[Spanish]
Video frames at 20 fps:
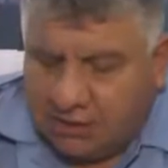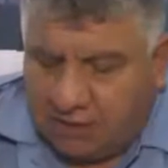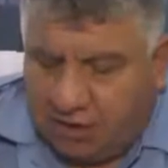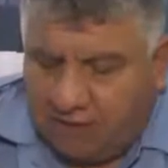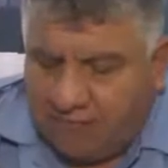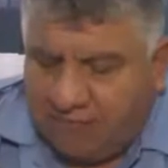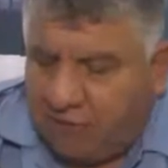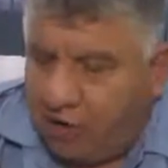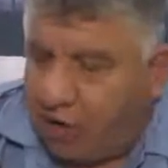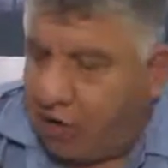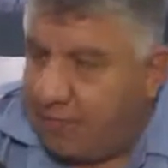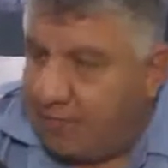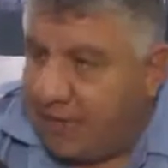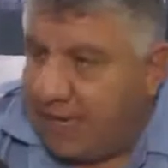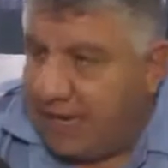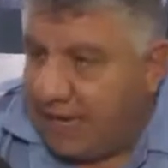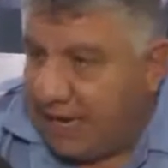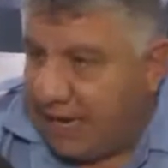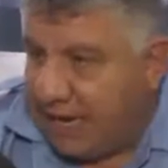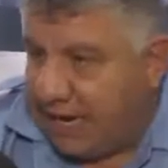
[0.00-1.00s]

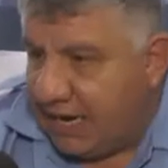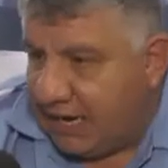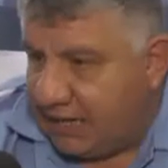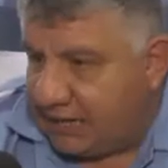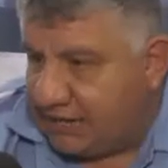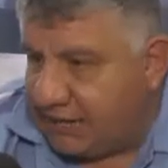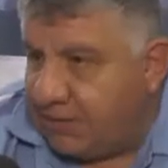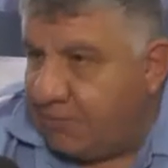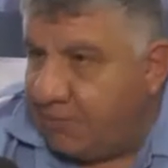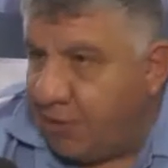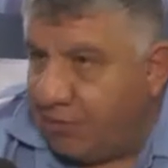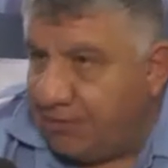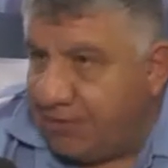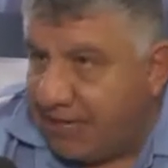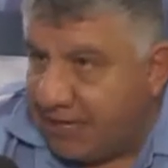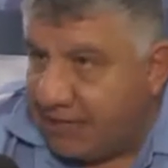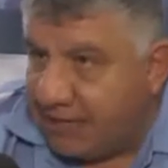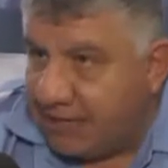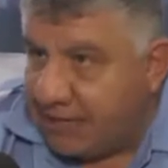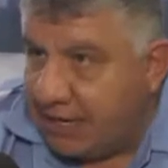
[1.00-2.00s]
conforme al
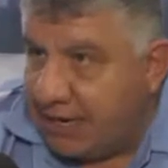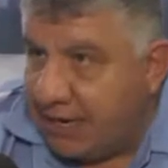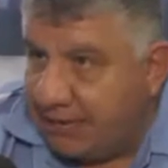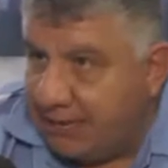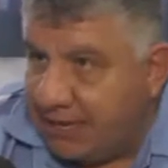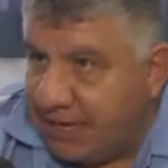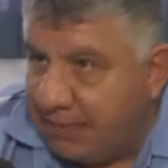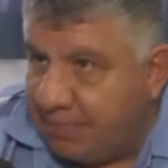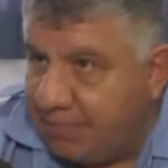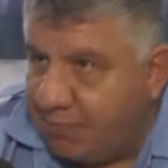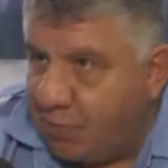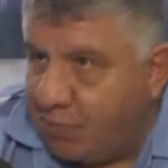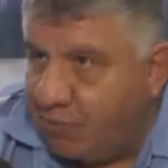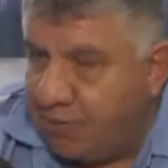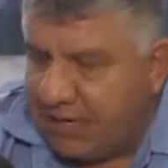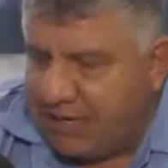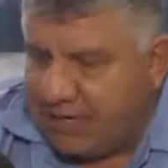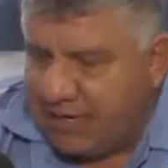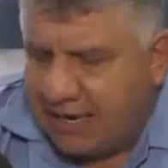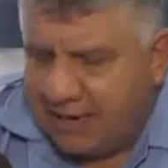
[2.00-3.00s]
semoviente en la vía
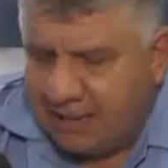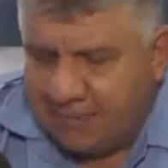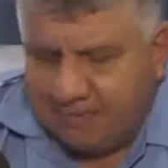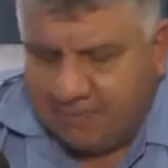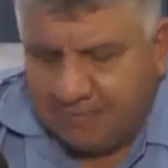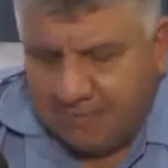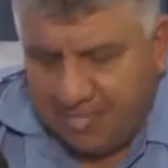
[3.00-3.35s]
pública